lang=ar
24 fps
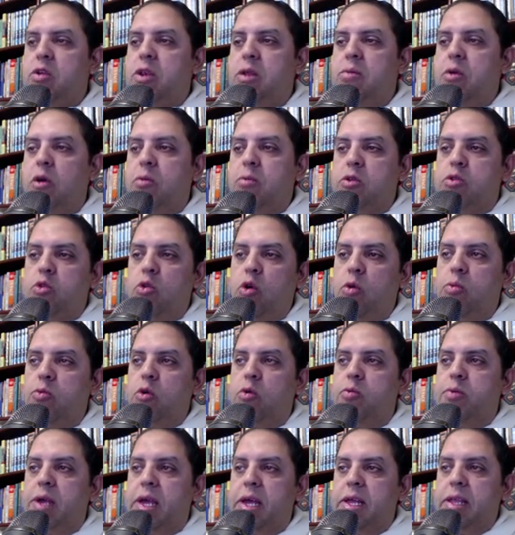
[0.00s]
لي ما هم طول
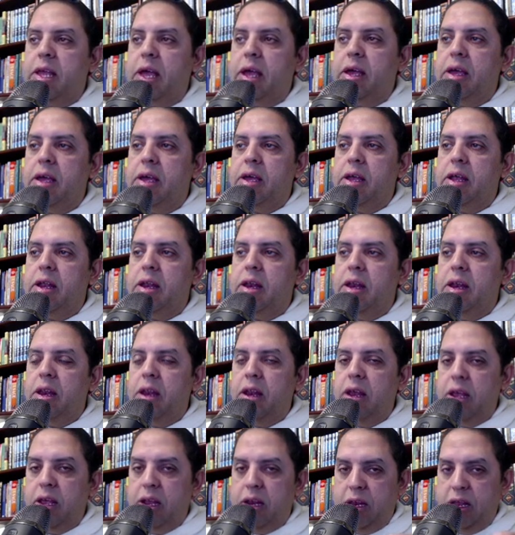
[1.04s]
عمرهم كده
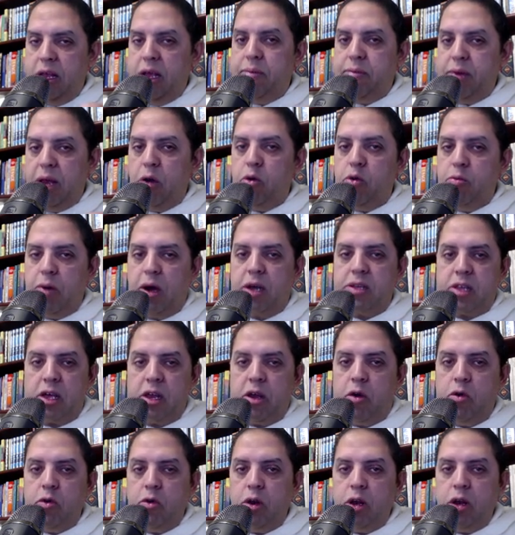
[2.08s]
اللي من اول ما
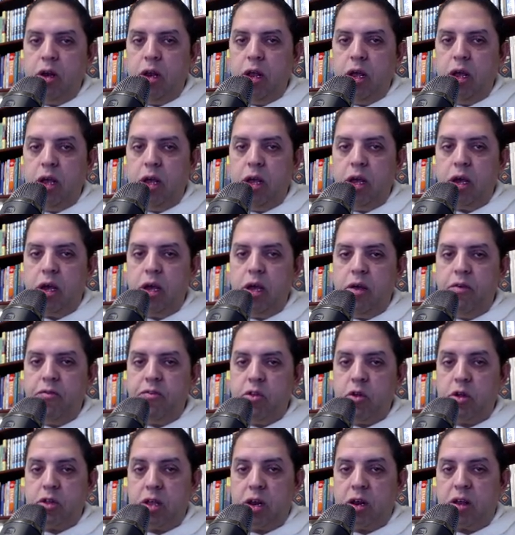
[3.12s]
اخترعوا
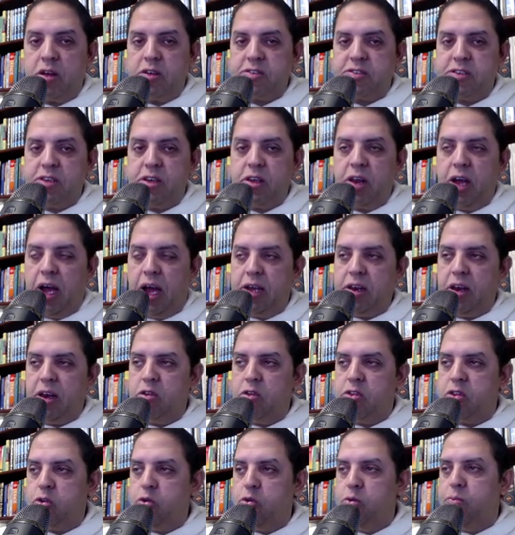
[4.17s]
الفيديوهات القصيره على
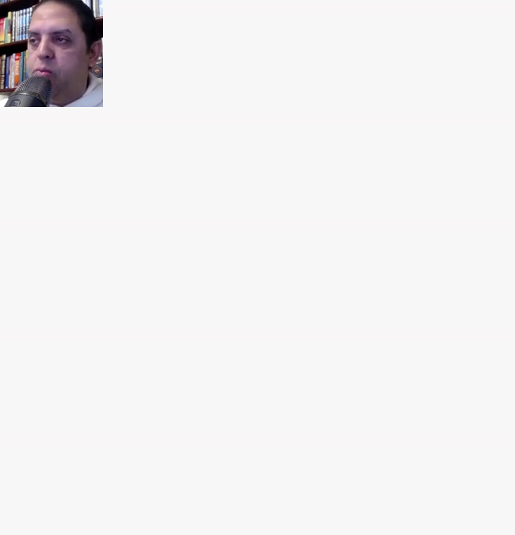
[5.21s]
اليوتيوب